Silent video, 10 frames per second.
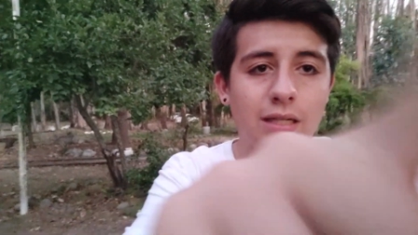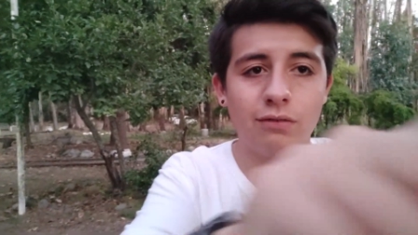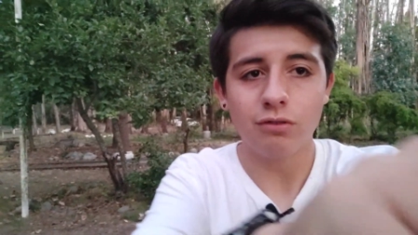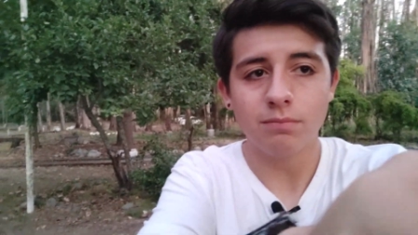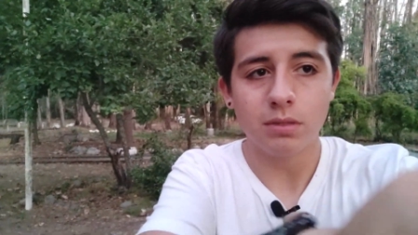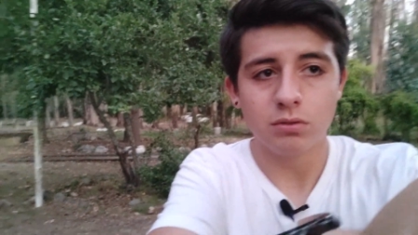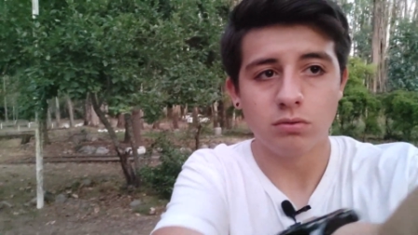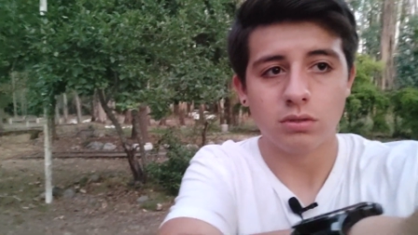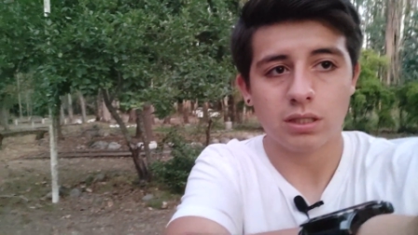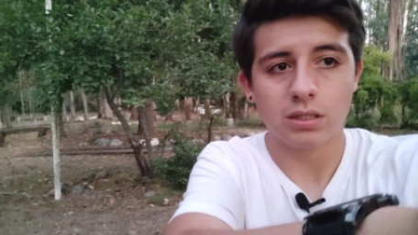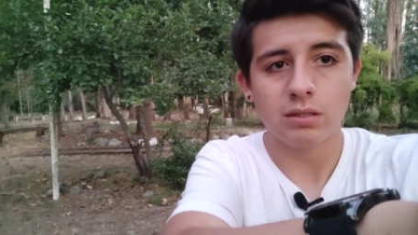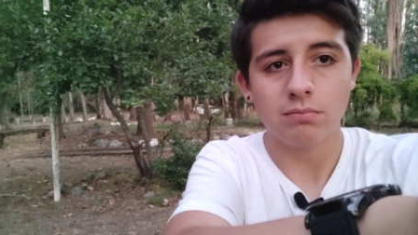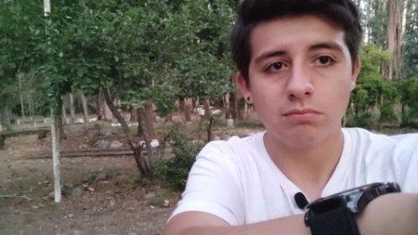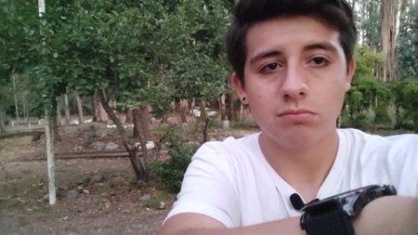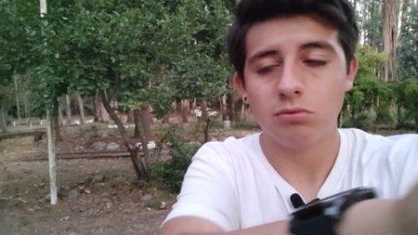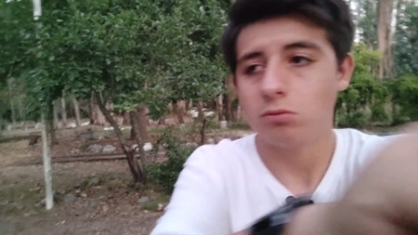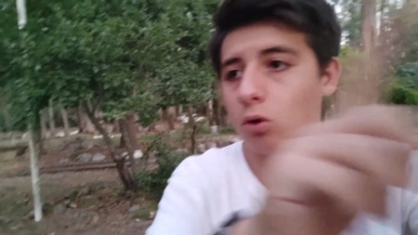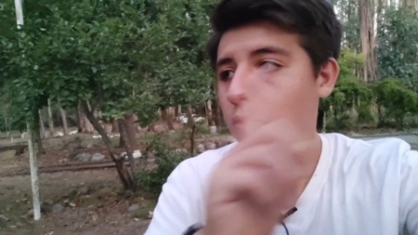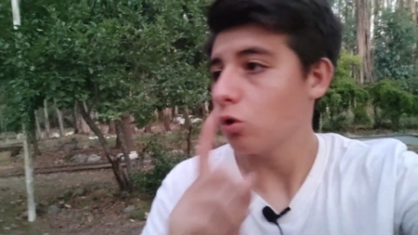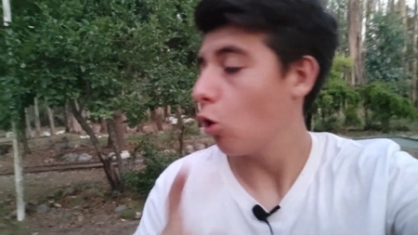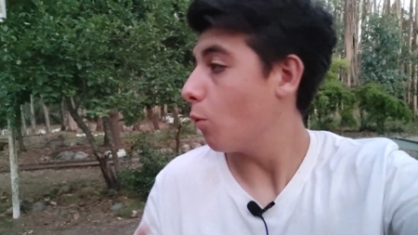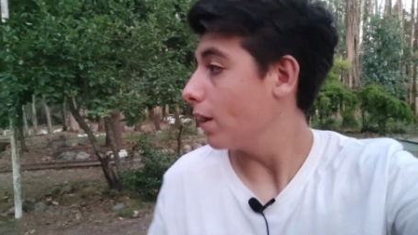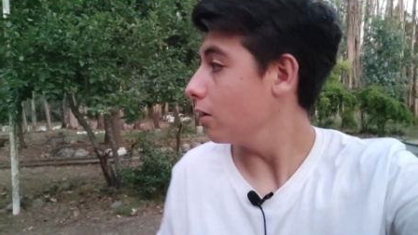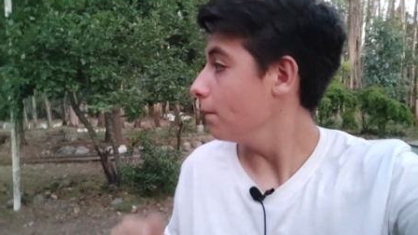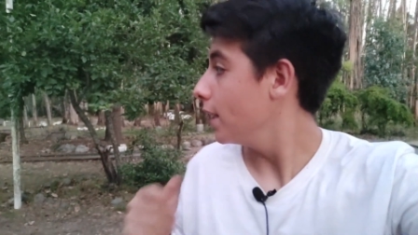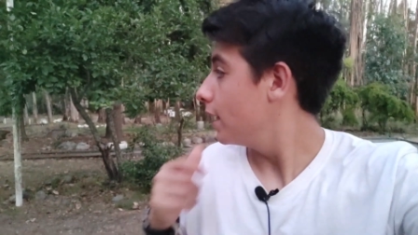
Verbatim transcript: teléfono. Acá está, no, lo estoy ocupando.